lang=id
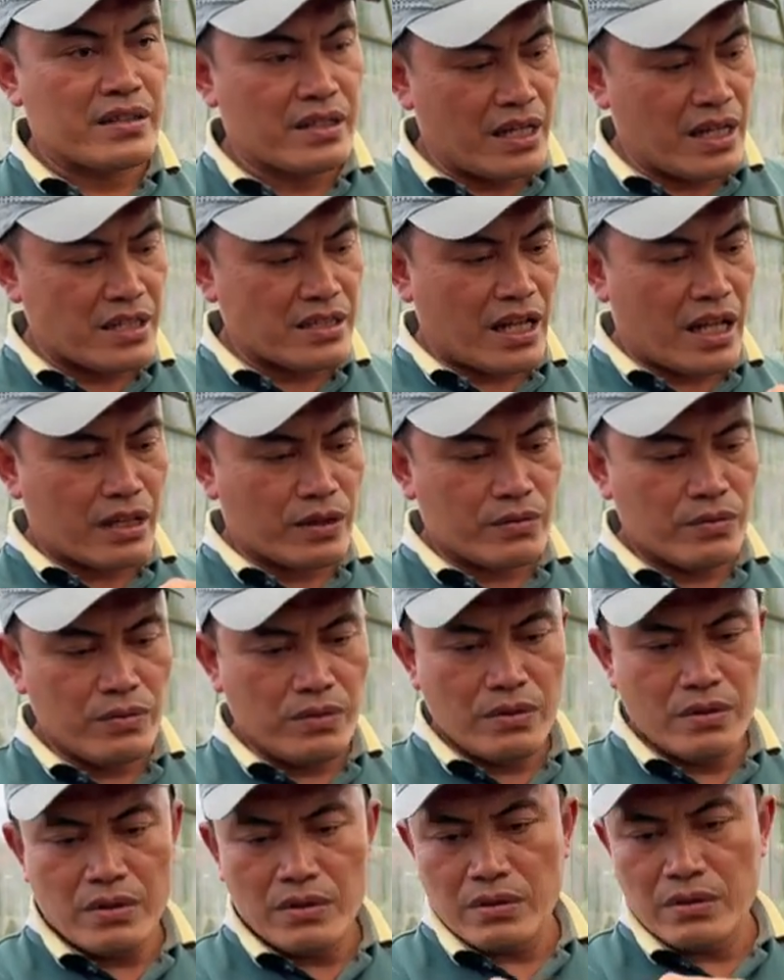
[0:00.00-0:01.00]
Jadi ada satu,
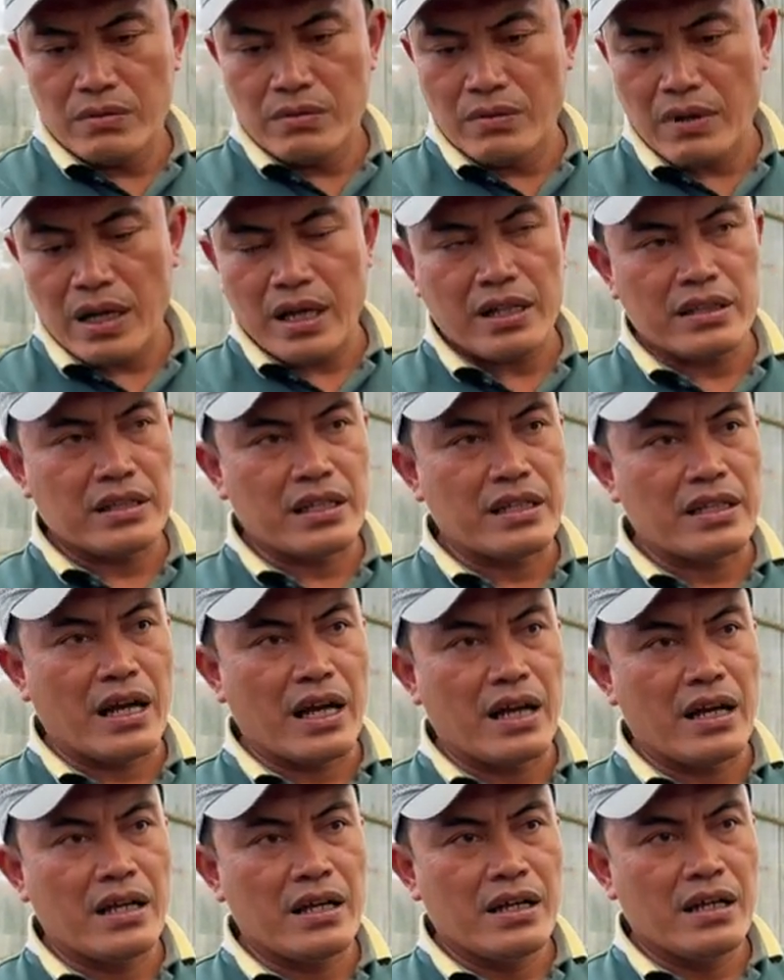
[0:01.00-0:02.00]
dua,
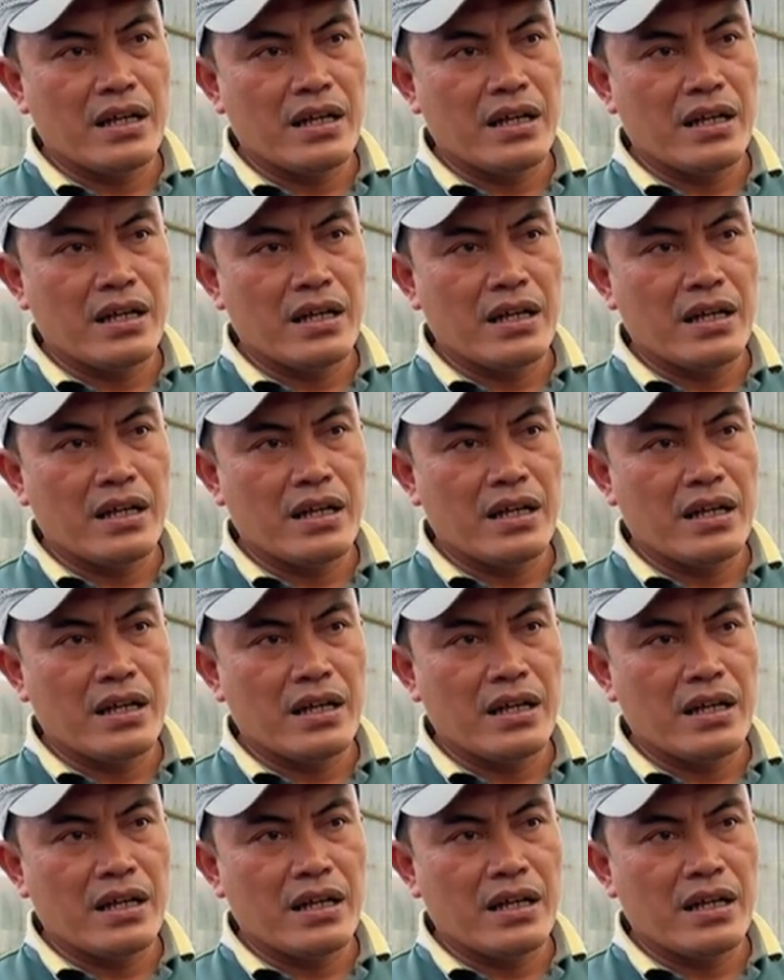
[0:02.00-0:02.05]
tiga.